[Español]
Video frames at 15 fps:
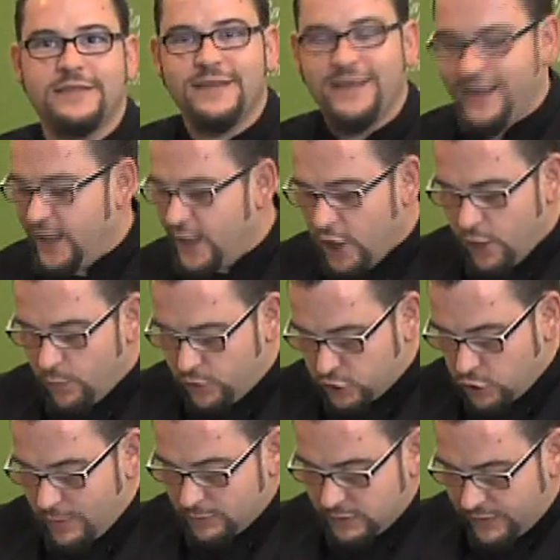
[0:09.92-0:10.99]
hoy?
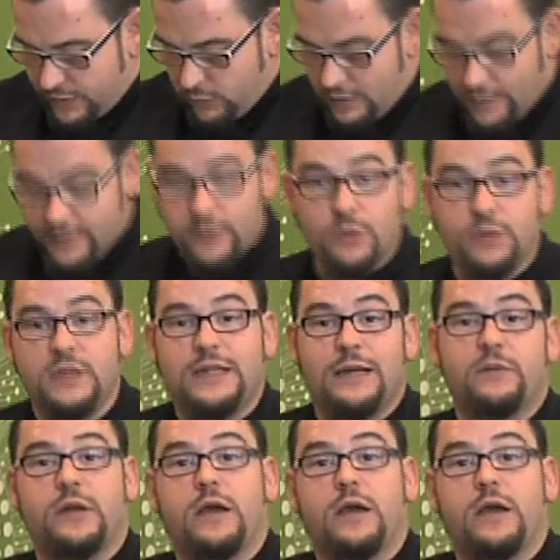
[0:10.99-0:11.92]
Pues hoy vamos a hacer una merlucita,